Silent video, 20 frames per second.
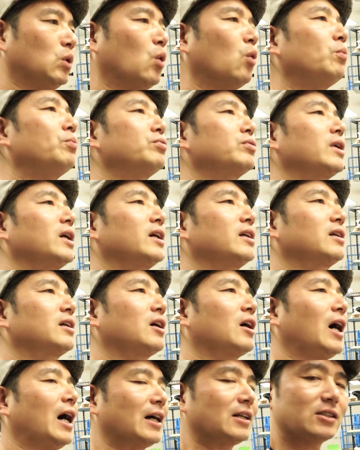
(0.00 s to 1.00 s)
오프라인
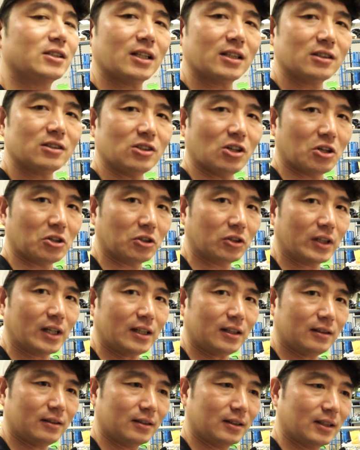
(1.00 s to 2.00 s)
강좌를
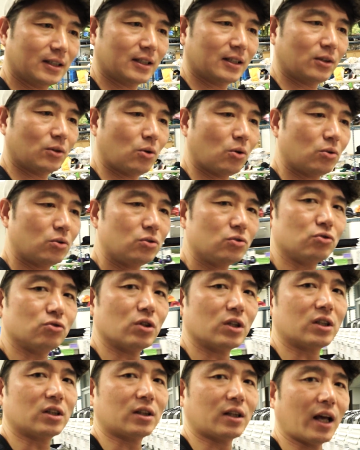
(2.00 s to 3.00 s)
열거나 혹은
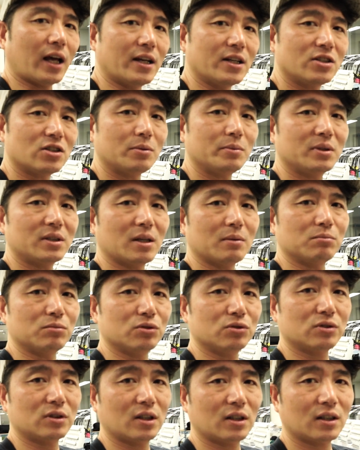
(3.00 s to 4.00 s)
우리 대리점이 된
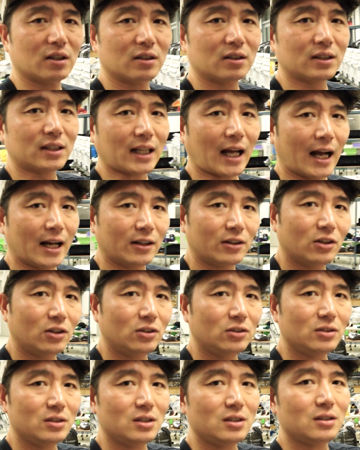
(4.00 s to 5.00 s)
분들에게는
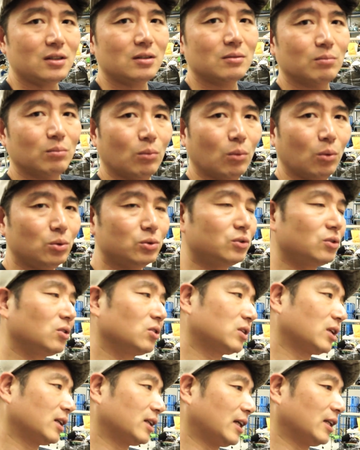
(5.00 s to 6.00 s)
당연히 모든
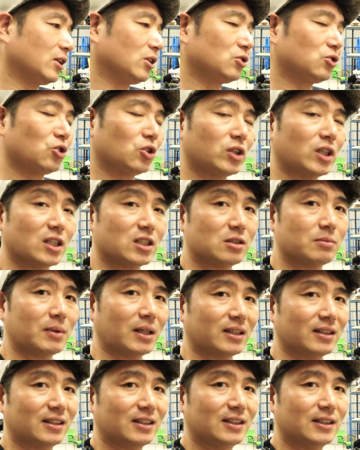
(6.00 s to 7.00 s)
걸 다 나눠줘야
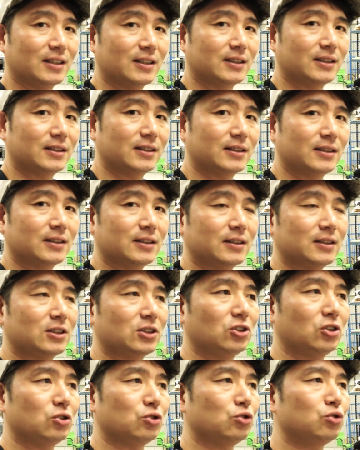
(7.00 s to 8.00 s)
되지만
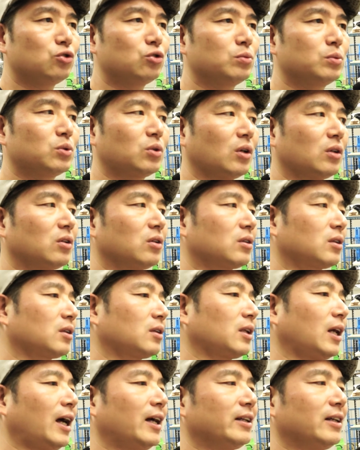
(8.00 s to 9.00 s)
그걸 유튜브를 통해서
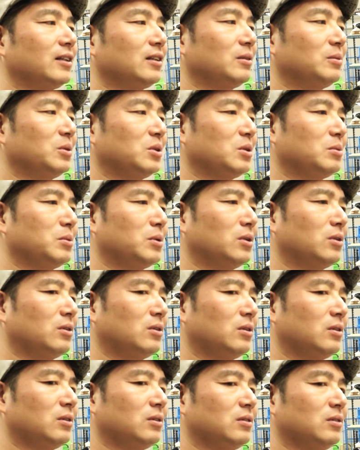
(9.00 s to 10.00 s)
다
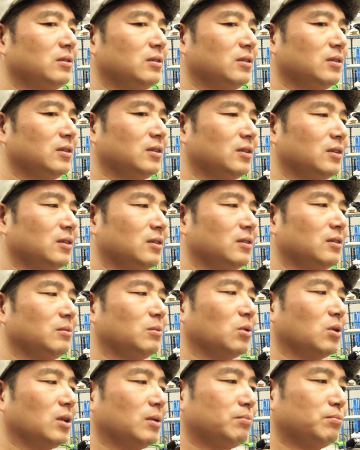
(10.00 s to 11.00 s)
나눠버리면
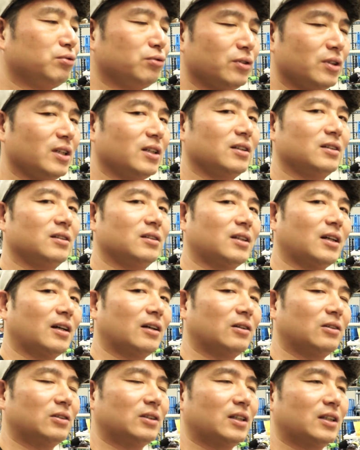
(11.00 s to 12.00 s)
뭔가 불이익을
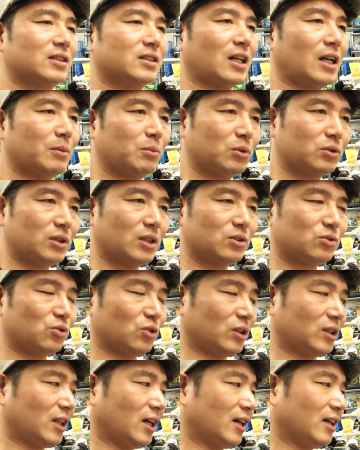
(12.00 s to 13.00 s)
당하거나 잘못될 수
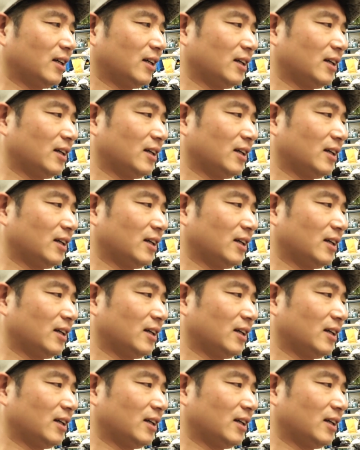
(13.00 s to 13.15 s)
있다.